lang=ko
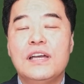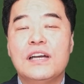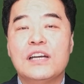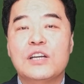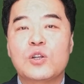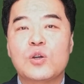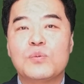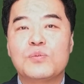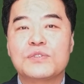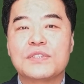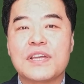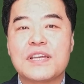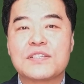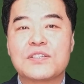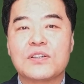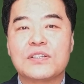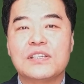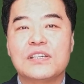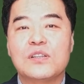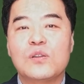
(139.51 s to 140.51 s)
의료
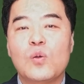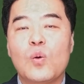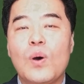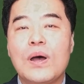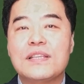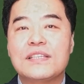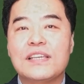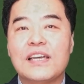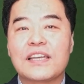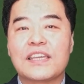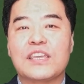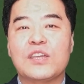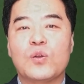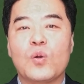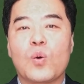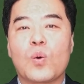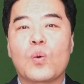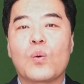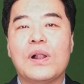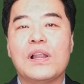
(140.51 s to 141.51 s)
분야에서는 환자
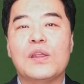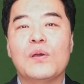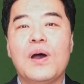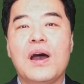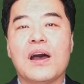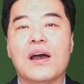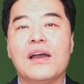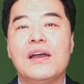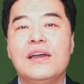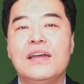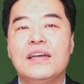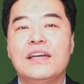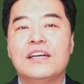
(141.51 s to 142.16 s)
기록 관리와